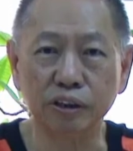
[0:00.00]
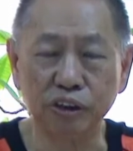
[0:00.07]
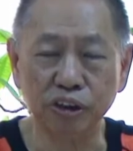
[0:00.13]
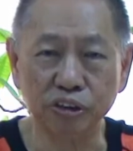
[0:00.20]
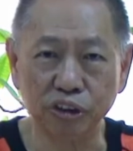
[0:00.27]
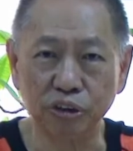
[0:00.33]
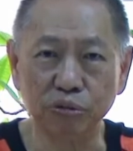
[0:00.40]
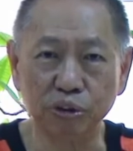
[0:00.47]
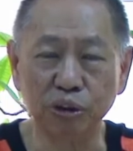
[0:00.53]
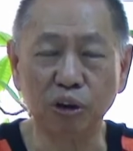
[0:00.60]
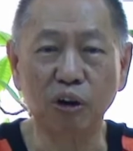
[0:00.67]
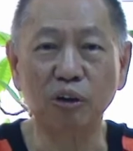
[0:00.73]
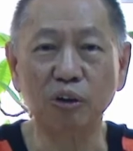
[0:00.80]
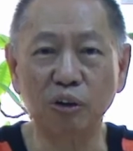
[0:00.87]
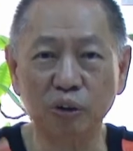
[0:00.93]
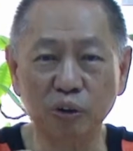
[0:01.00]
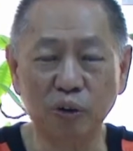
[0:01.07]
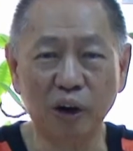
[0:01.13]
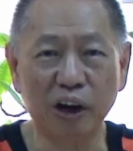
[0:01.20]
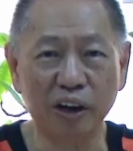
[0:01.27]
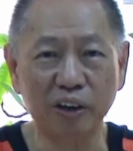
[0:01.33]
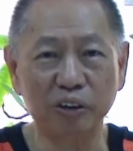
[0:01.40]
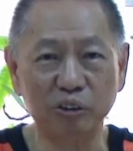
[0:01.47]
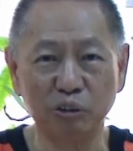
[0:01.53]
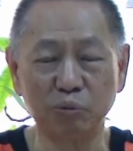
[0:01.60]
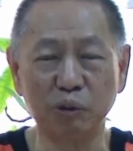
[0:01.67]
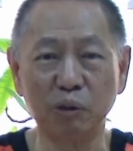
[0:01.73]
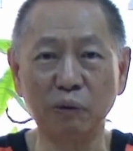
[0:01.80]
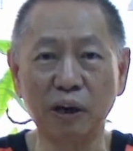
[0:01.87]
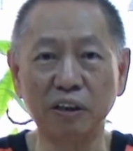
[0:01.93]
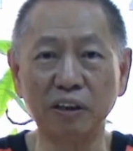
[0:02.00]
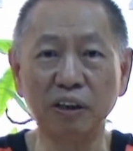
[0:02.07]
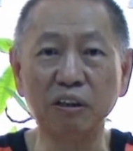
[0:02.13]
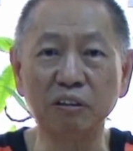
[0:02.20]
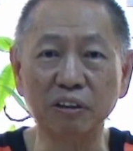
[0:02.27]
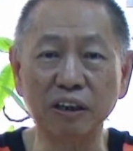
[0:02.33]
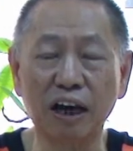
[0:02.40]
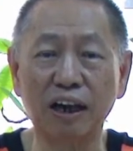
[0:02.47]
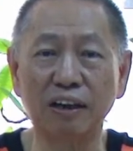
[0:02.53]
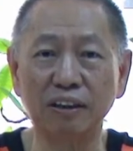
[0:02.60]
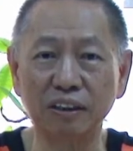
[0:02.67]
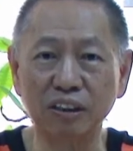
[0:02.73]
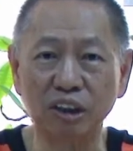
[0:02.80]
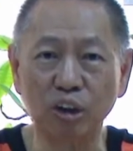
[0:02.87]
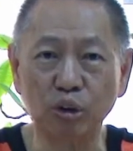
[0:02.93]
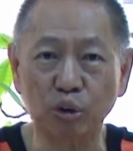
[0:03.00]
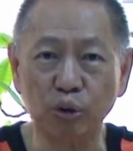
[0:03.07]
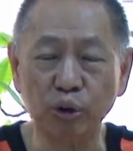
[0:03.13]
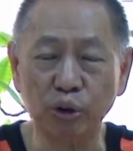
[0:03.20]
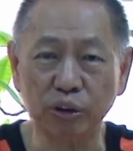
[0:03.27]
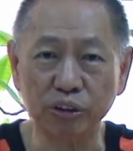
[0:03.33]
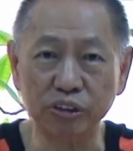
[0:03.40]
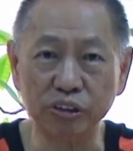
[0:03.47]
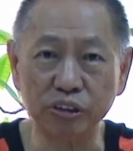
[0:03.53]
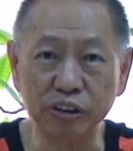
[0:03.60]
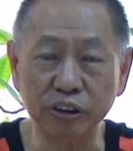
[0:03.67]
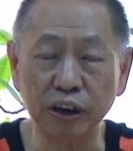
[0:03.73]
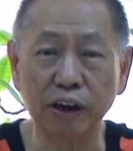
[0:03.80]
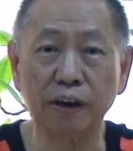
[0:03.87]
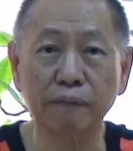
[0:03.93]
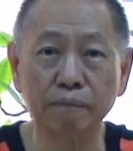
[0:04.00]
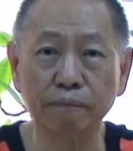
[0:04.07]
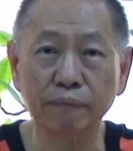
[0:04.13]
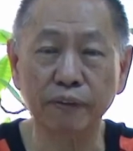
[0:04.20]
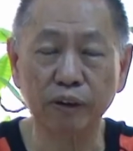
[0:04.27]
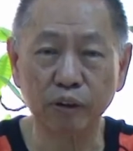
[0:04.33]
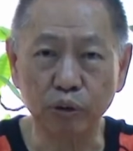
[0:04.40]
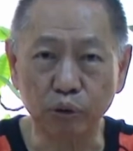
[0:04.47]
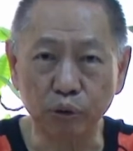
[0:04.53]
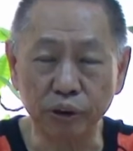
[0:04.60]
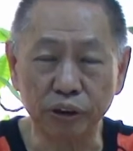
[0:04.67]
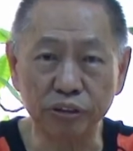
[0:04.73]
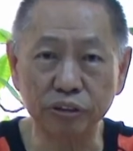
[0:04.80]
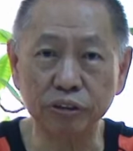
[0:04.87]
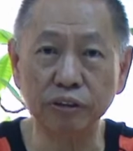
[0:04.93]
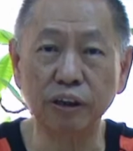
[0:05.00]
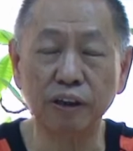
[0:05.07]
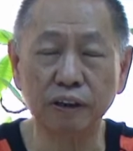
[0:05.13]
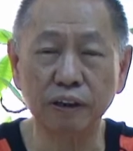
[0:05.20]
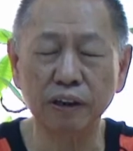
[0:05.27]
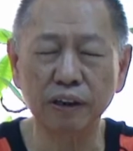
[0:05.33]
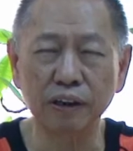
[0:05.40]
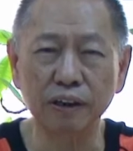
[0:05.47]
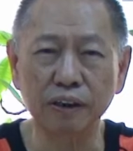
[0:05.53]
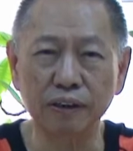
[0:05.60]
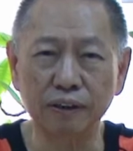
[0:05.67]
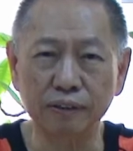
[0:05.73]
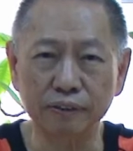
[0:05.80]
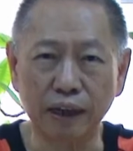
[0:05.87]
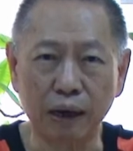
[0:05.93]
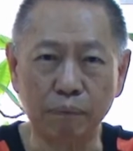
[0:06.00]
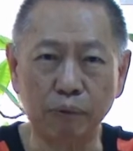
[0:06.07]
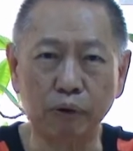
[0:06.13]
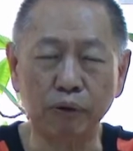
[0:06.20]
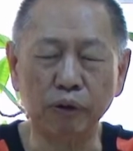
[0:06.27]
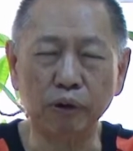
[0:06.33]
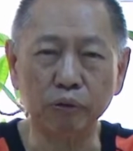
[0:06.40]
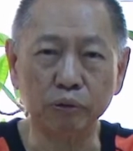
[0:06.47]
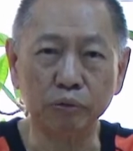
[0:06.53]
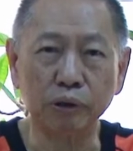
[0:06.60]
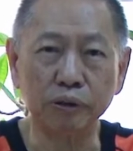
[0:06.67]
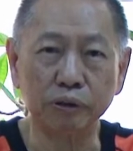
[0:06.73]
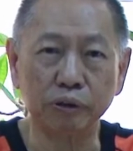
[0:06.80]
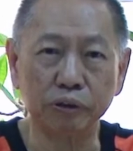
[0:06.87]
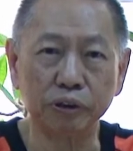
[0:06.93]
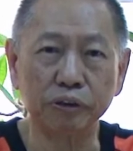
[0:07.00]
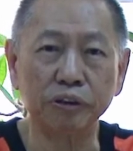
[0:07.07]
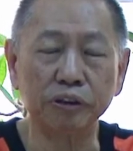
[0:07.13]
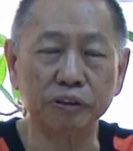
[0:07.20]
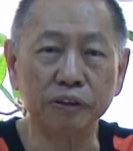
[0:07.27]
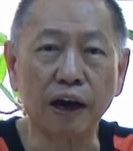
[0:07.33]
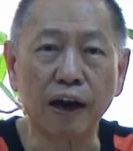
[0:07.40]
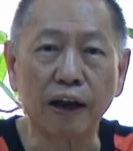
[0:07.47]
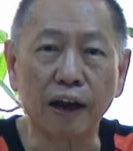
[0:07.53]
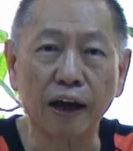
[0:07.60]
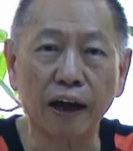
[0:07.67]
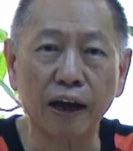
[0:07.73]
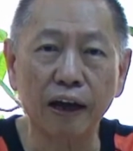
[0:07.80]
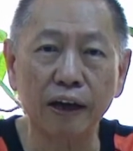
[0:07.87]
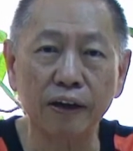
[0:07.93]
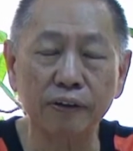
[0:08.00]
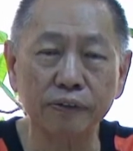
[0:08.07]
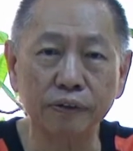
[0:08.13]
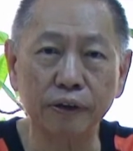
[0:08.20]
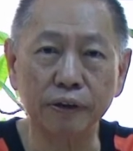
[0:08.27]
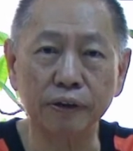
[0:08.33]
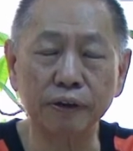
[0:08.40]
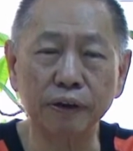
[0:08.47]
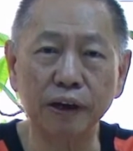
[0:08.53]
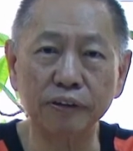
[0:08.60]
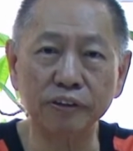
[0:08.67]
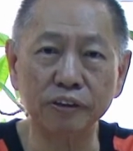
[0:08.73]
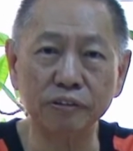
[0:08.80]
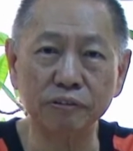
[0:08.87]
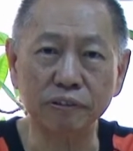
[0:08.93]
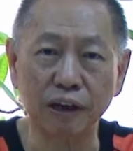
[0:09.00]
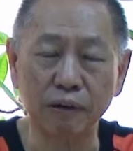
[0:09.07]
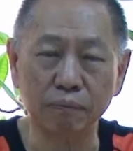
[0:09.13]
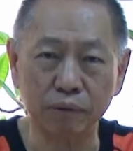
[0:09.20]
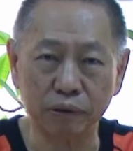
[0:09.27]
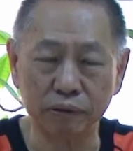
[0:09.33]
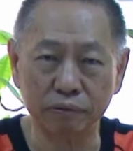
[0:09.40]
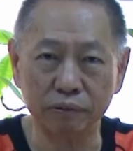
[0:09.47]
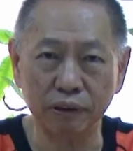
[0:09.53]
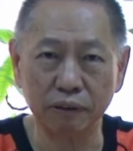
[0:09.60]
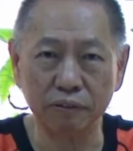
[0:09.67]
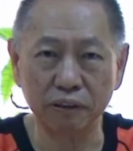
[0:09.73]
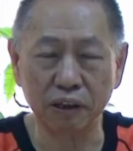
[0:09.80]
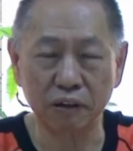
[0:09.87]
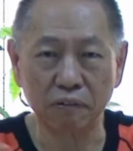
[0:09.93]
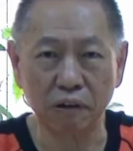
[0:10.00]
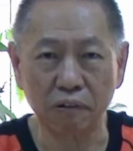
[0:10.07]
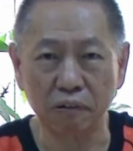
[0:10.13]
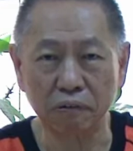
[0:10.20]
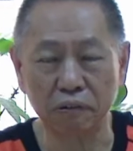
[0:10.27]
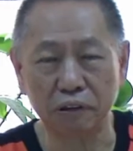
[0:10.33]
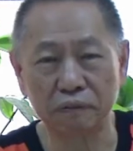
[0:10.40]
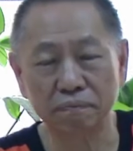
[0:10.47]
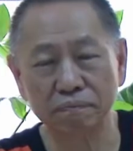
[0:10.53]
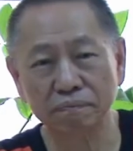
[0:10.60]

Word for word: 伊认为讲我安尼做袂歹，因为啥？伊个国营企业，国营企业大部分拢有法度去替代啊。所以，伊内需市场无需要即个外国货，